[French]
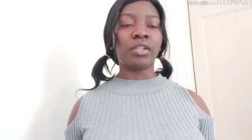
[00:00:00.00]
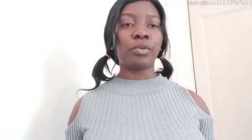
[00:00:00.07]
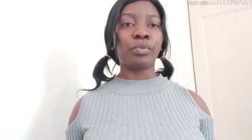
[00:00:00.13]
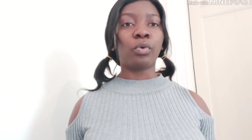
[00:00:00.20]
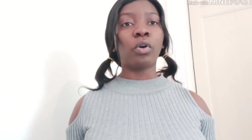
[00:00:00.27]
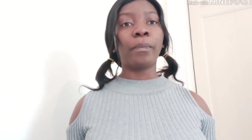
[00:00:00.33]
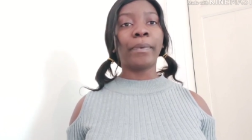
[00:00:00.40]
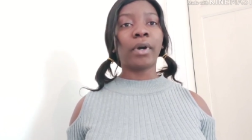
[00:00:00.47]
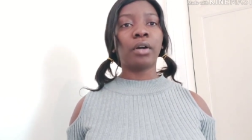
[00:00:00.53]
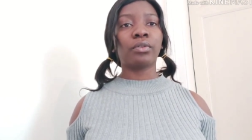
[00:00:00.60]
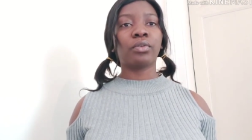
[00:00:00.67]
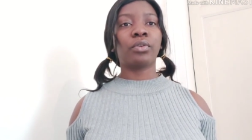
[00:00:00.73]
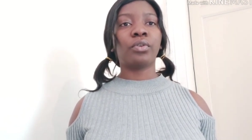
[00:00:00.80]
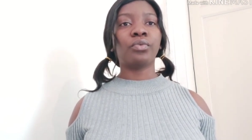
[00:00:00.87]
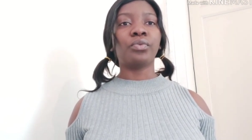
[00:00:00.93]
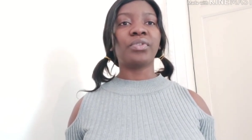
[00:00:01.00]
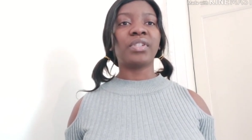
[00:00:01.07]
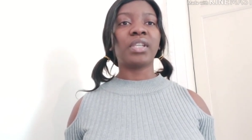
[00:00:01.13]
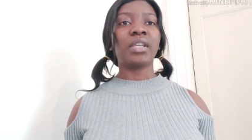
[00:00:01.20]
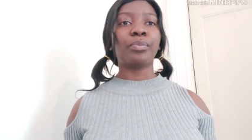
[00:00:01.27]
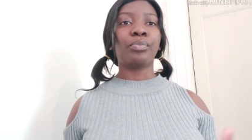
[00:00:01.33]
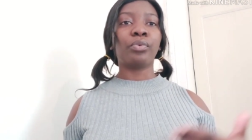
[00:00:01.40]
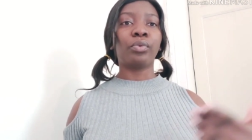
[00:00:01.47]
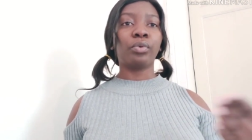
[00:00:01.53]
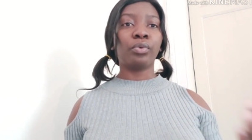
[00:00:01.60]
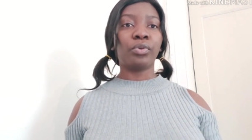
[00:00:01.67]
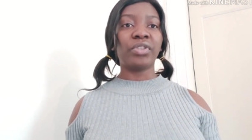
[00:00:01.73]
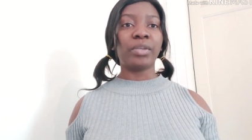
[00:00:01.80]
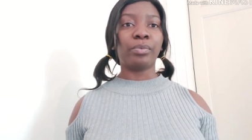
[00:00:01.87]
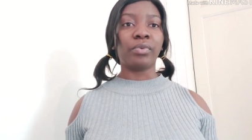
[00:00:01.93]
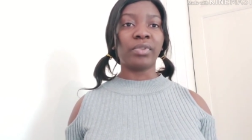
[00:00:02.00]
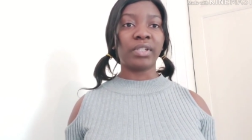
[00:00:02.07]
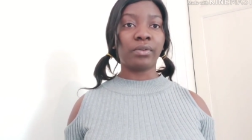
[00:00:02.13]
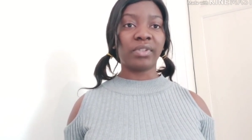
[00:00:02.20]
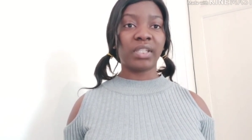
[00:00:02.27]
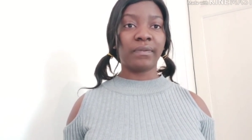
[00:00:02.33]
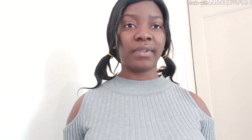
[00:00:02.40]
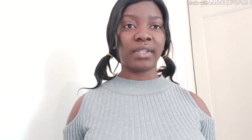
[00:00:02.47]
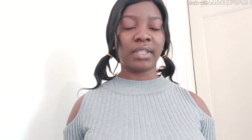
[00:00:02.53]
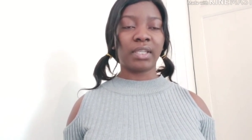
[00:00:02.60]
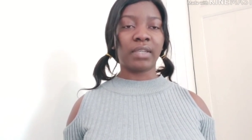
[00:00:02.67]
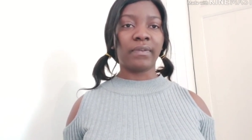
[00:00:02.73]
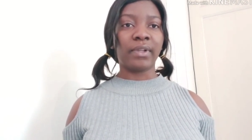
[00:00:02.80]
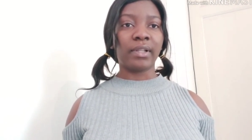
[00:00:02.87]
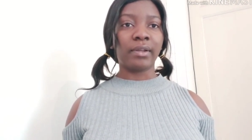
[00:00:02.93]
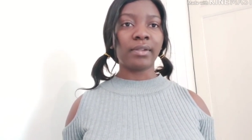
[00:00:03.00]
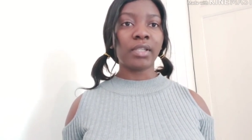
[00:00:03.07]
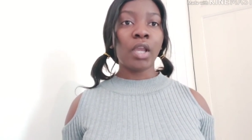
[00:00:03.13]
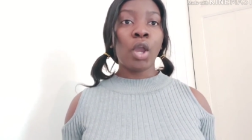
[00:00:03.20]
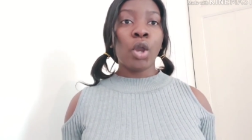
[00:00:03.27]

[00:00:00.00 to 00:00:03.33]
qui pourront prendre leur dossier pour le déposer au service des équivalences.